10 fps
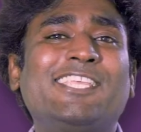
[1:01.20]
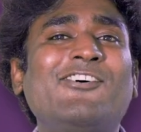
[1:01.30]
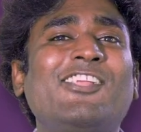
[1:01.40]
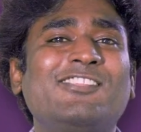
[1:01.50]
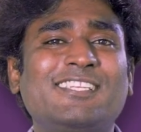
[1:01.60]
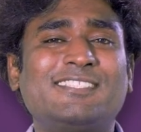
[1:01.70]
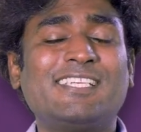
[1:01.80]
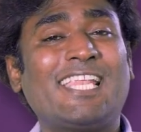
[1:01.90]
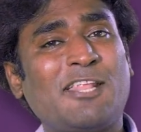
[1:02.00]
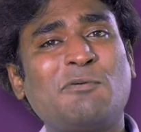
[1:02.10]
தீபாவளி
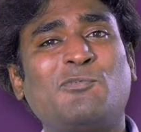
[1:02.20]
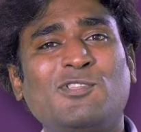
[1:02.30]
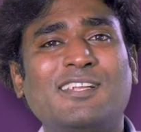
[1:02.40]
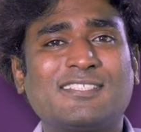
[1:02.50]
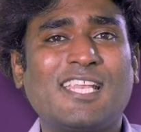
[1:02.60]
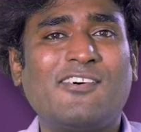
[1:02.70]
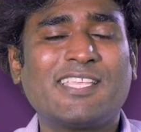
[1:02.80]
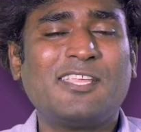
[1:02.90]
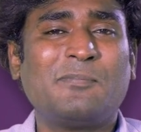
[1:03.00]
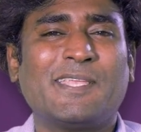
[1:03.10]
வந்துடுச்சு எல்லாருமே புது ட்ரெஸ்
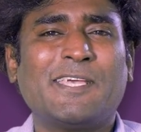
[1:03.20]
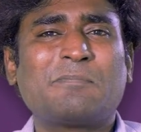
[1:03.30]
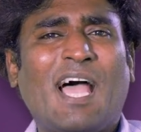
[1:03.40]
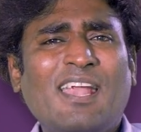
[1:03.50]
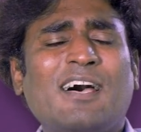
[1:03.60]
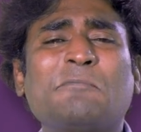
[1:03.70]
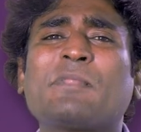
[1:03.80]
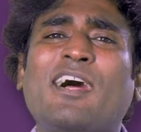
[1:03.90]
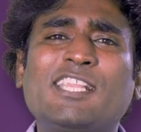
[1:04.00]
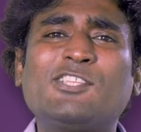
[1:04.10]
எல்லாம் வாங்கியிருப்பீங்க
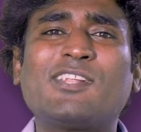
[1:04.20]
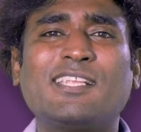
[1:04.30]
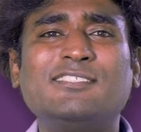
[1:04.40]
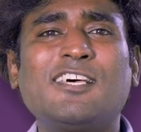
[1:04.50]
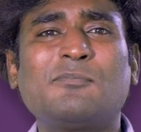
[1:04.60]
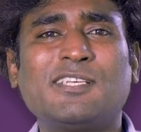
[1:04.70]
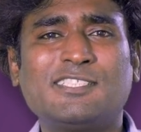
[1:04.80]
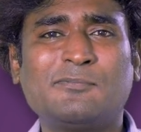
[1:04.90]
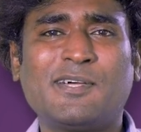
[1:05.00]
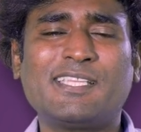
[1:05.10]
ஆனால் அடுத்த ஒரு அஞ்சாறு
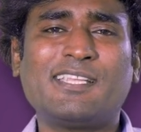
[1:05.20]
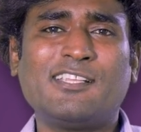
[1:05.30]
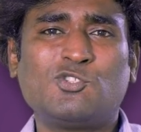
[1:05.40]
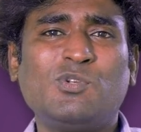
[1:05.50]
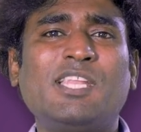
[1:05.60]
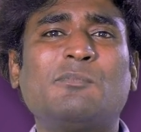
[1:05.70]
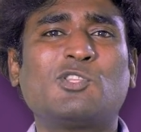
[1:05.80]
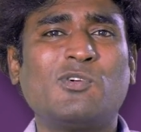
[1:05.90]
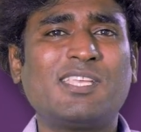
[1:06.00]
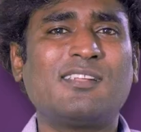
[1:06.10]
மாதத்துக்கு பார்த்தீங்கன்னா துணி
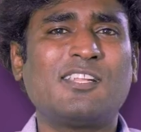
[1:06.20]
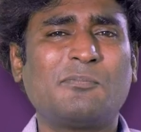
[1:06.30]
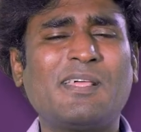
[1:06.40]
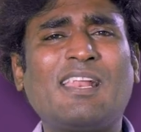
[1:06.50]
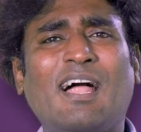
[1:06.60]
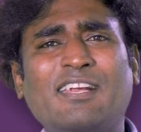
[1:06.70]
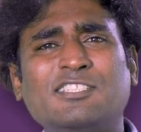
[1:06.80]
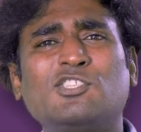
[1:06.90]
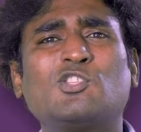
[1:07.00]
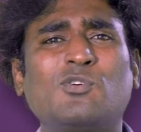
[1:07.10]
நம்ம துவைக்கிறங்கிற பேரில்
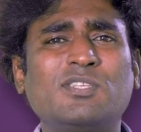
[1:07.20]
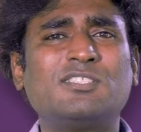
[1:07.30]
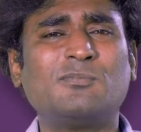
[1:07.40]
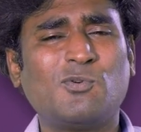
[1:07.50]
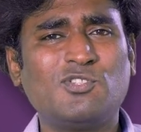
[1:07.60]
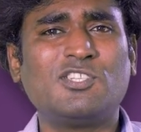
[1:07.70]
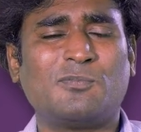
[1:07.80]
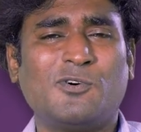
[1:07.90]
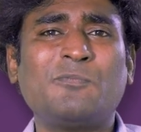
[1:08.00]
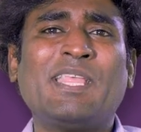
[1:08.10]
அடித்து துவைச்சு
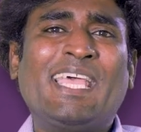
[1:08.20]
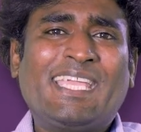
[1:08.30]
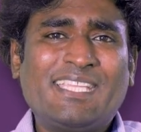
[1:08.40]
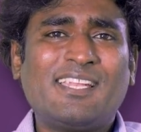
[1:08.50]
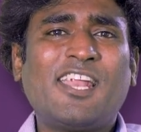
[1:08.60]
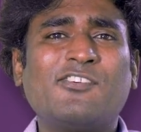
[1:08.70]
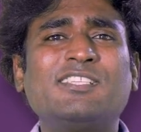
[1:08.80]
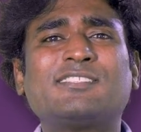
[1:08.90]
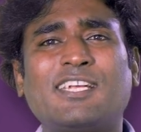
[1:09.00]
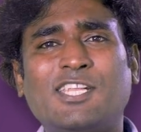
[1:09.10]
புழிஞ்சிருப்போம் இதனால்
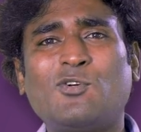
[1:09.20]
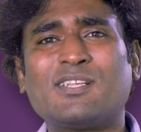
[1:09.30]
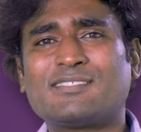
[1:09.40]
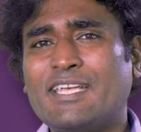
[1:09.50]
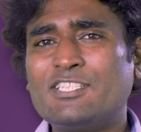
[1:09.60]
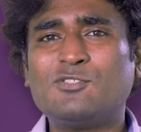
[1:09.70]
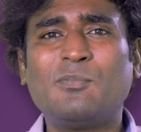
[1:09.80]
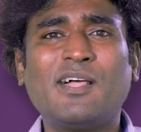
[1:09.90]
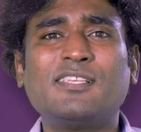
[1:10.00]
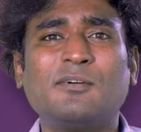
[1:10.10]
வந்து சட்டையோட
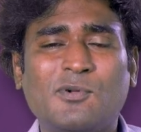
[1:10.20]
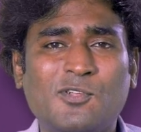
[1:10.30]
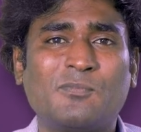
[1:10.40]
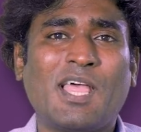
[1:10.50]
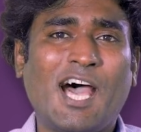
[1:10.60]
சைஸும் பாதிக்கப்படும்